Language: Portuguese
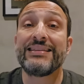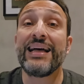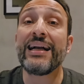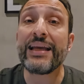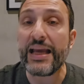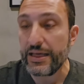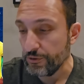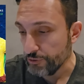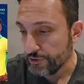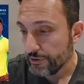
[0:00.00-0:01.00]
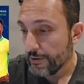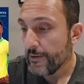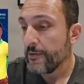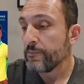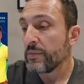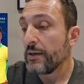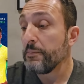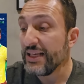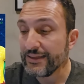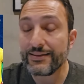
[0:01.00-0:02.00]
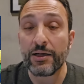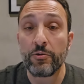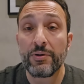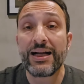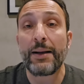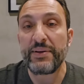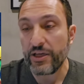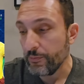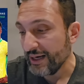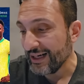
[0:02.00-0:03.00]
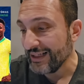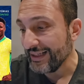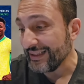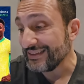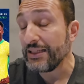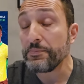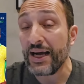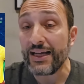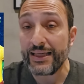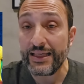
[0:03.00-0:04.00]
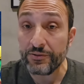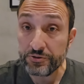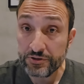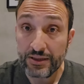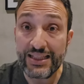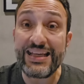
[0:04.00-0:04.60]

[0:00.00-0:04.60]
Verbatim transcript: Zagueiros Militão, Gabriel Magalhães e Marquinhos.